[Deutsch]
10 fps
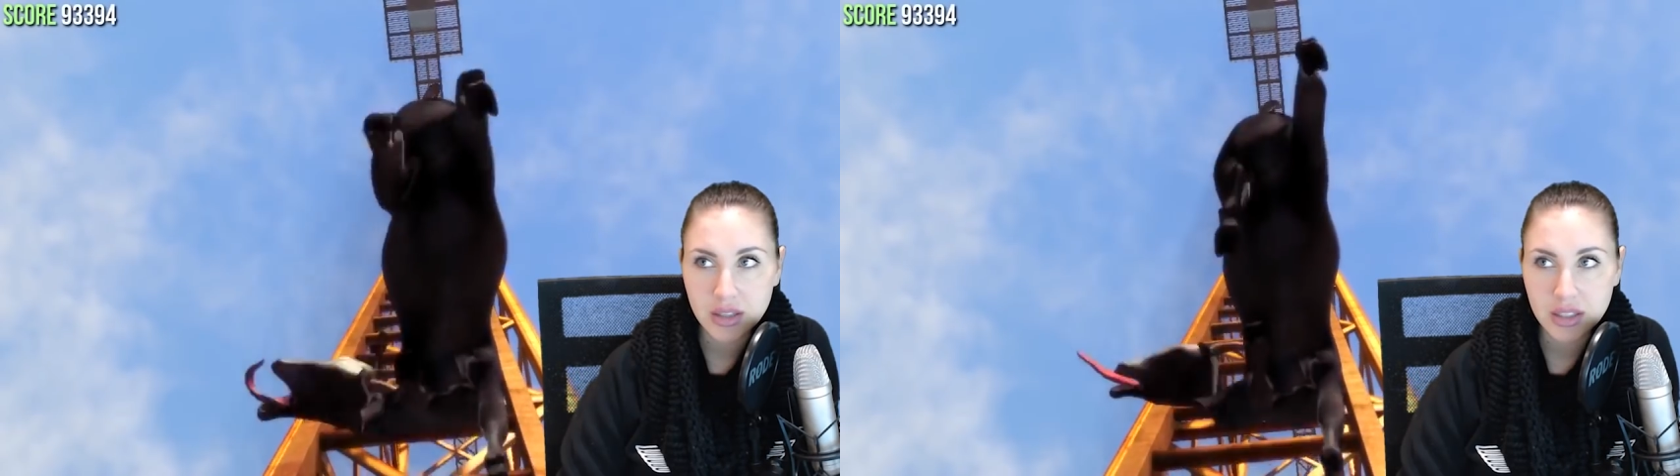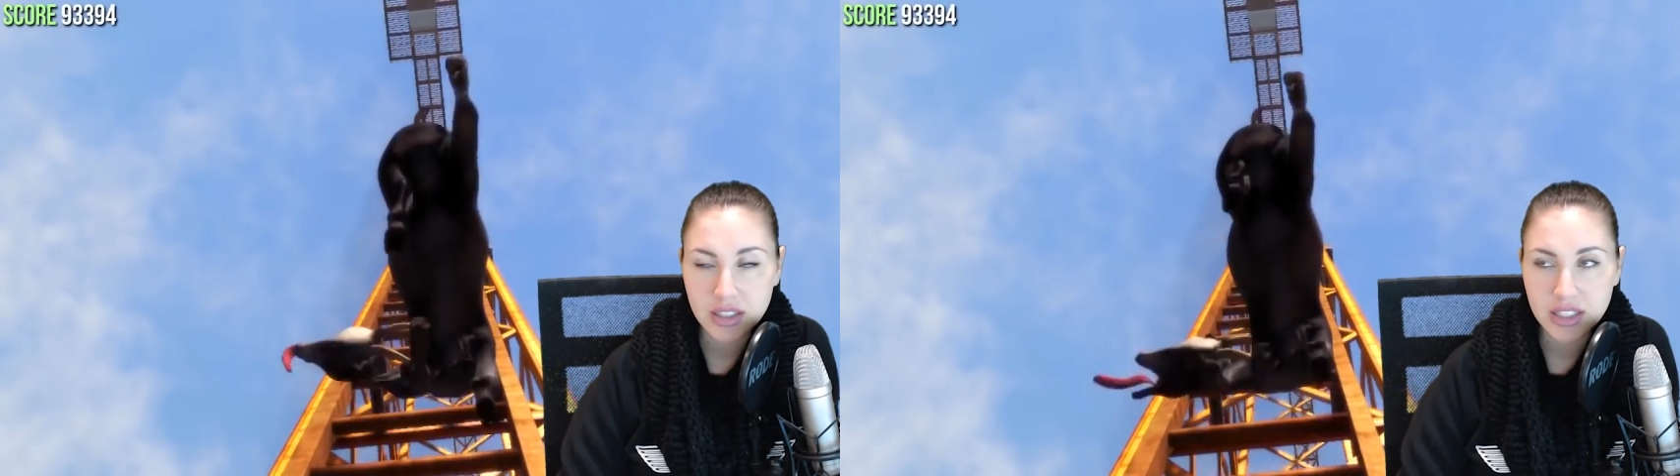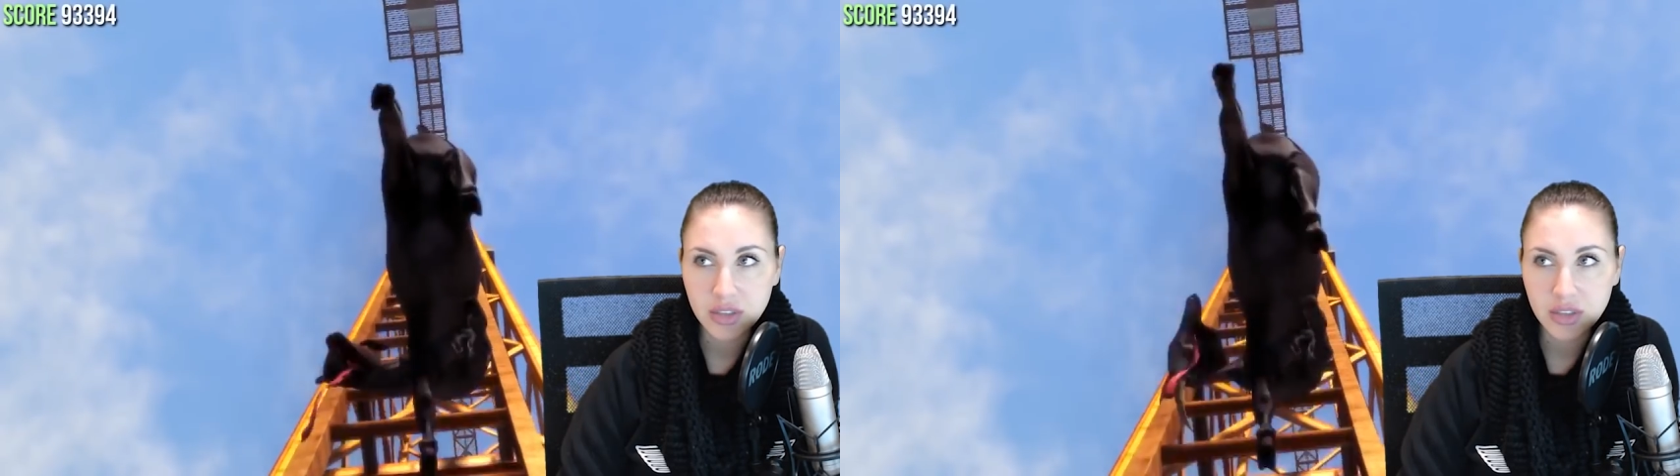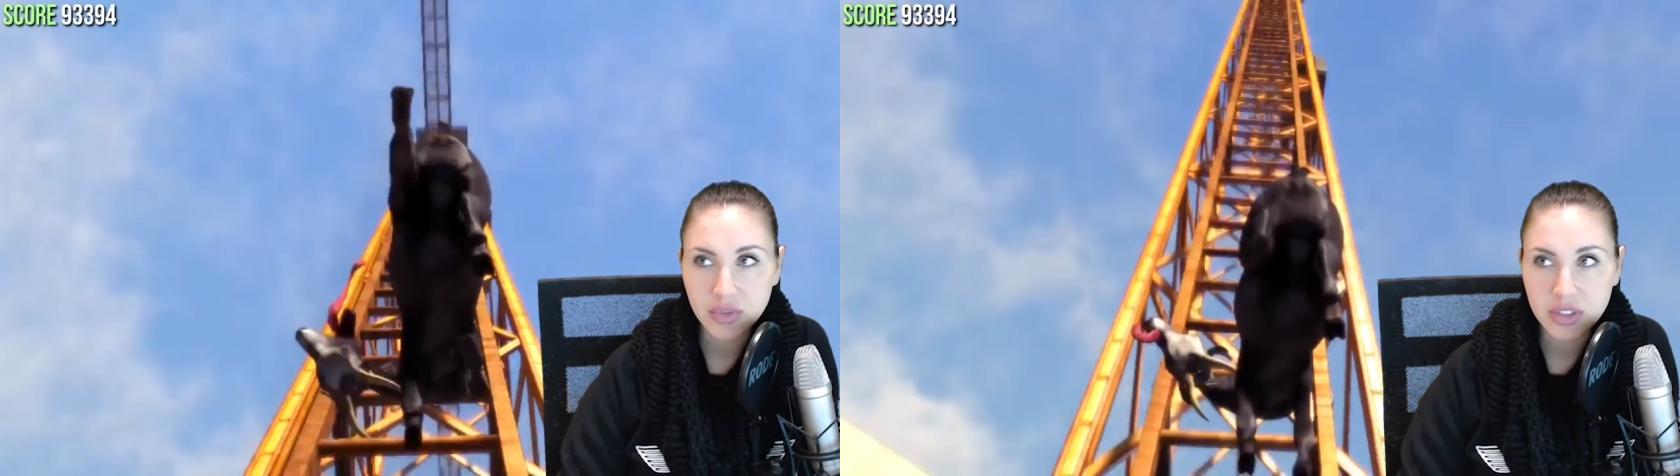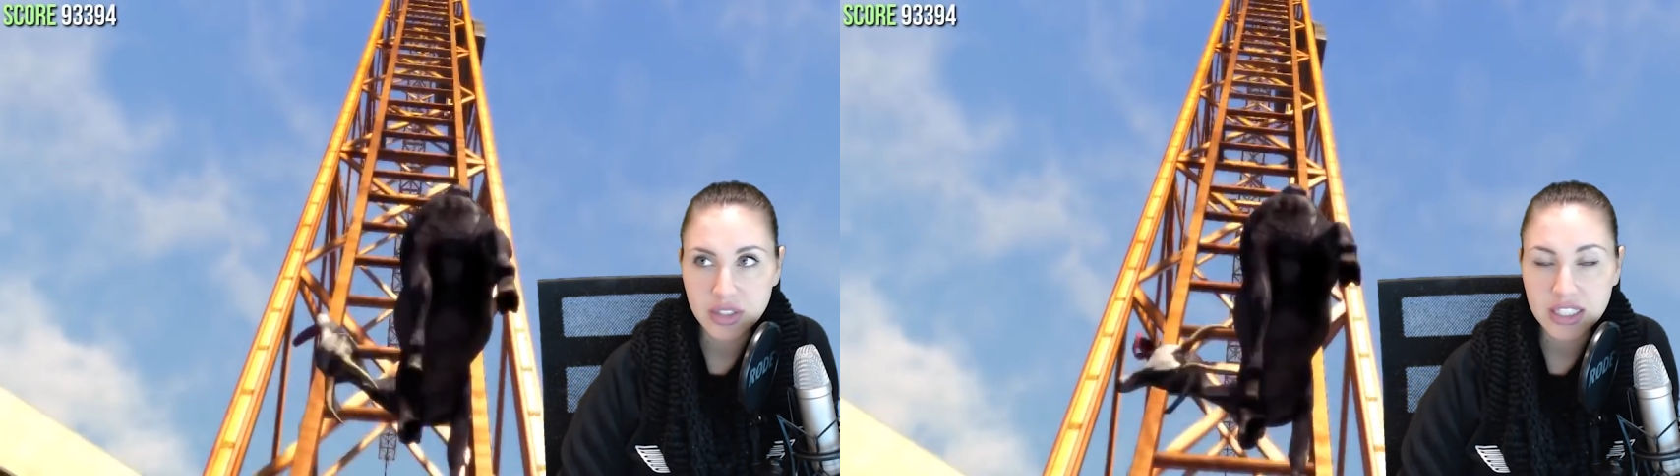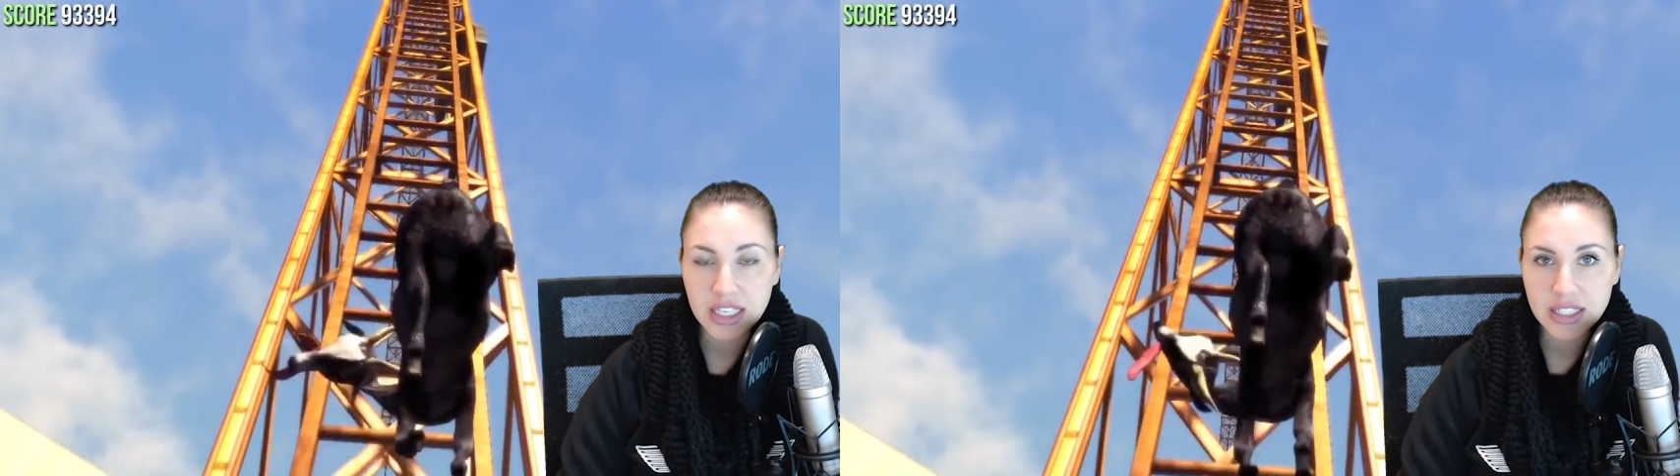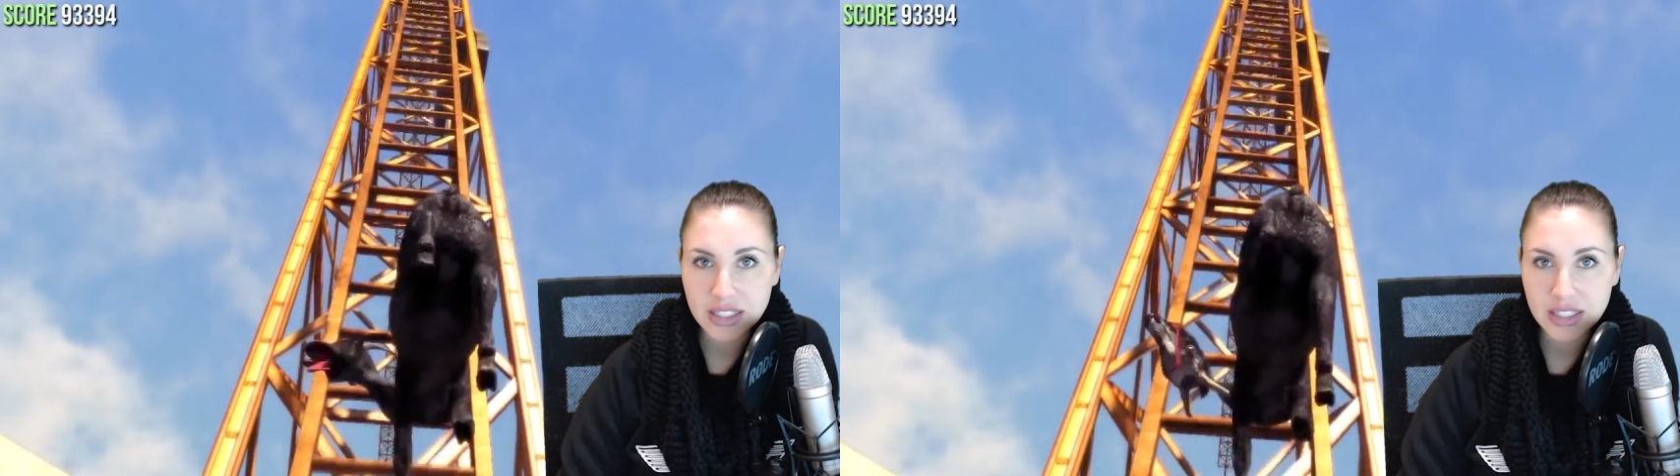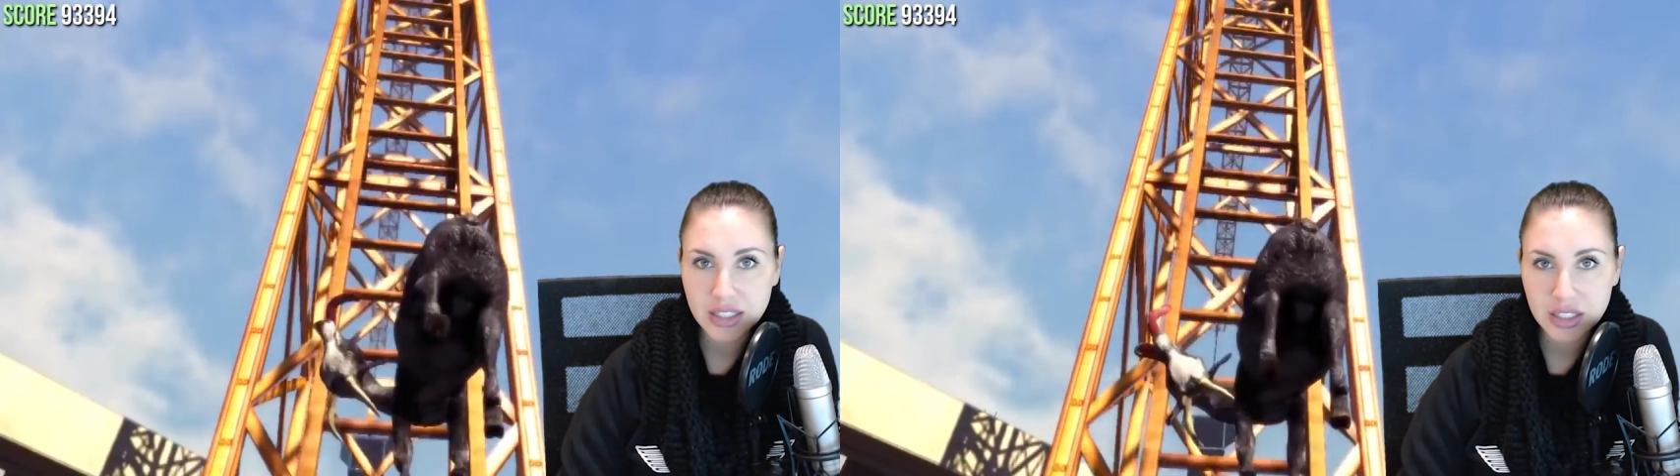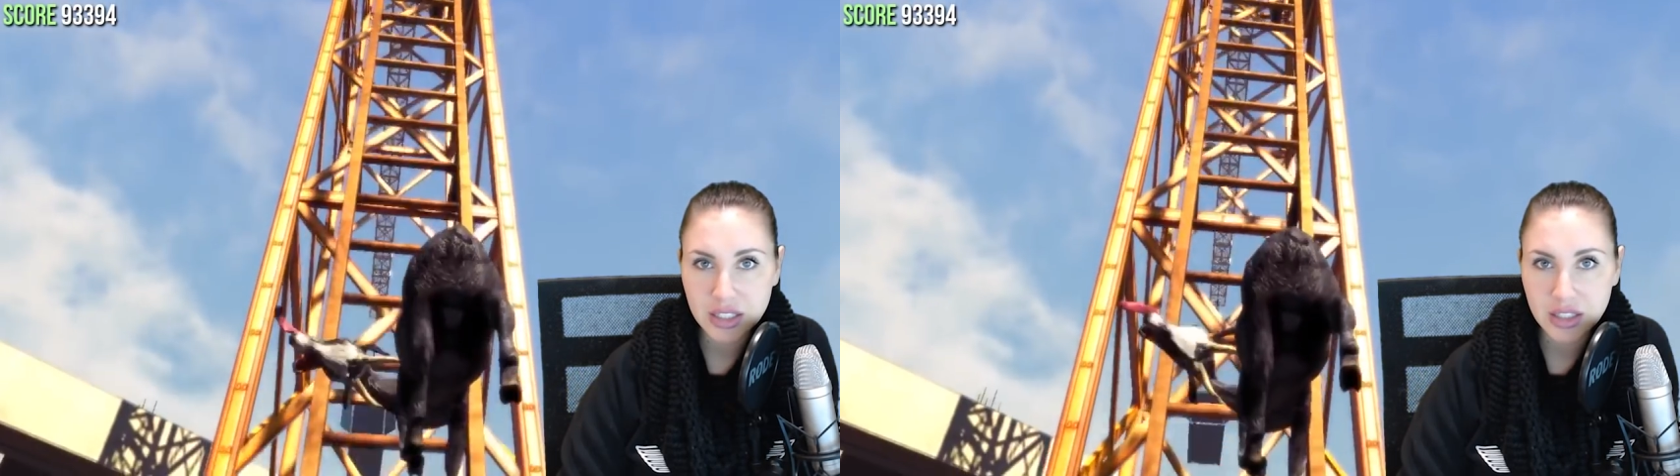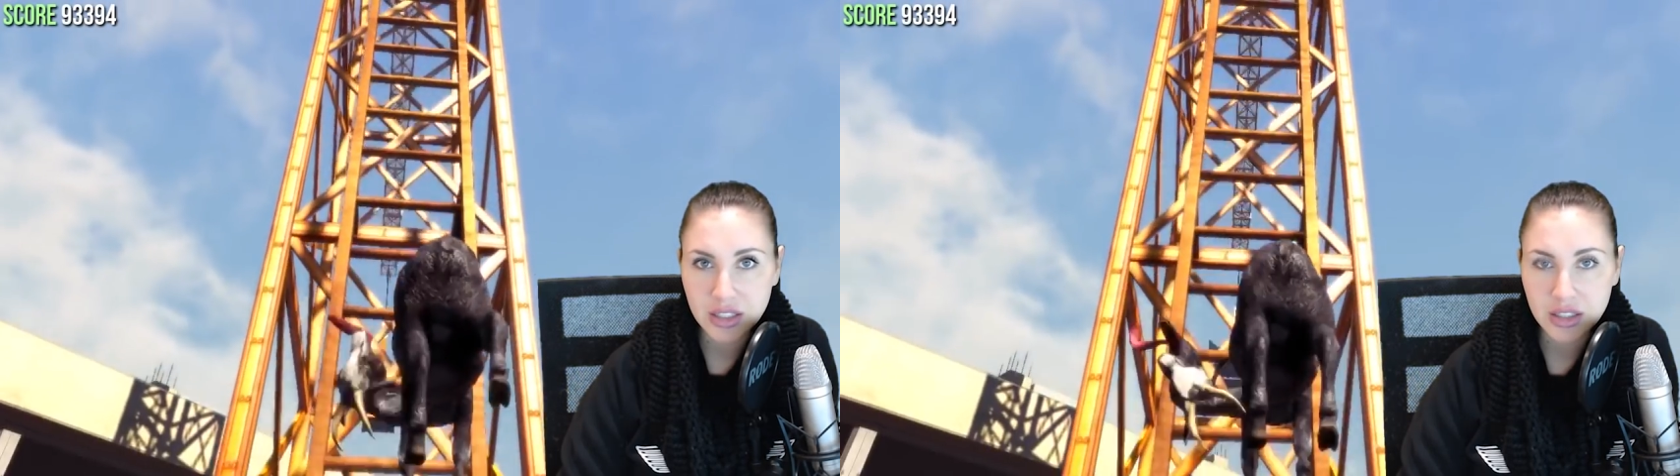der Nintendo
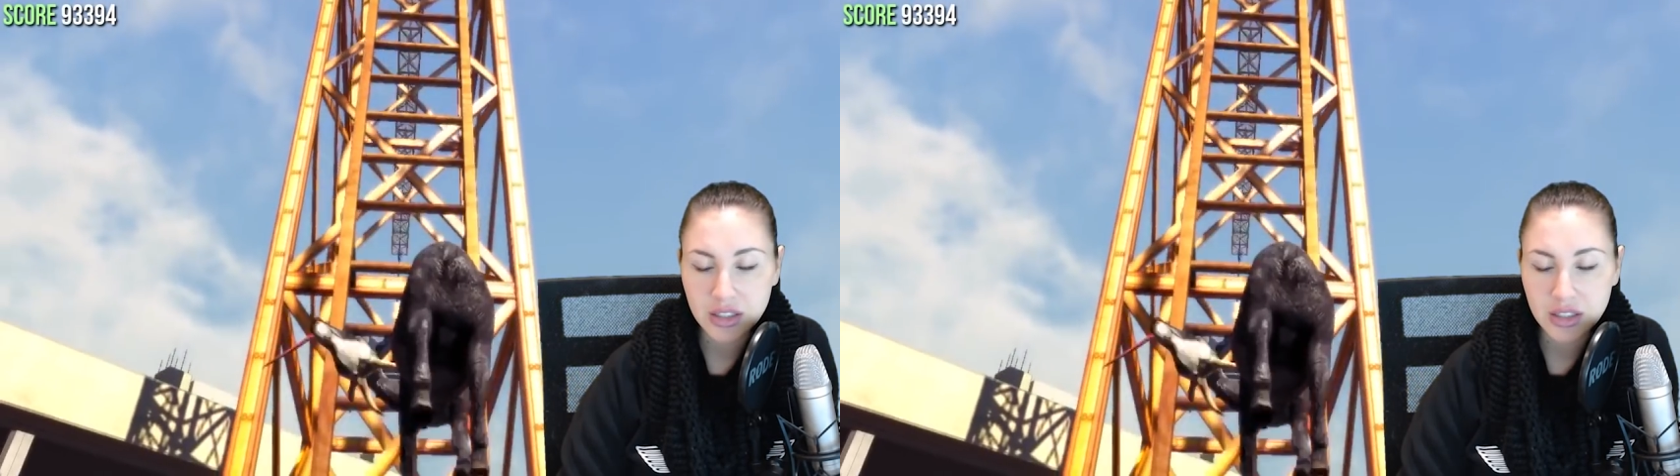64.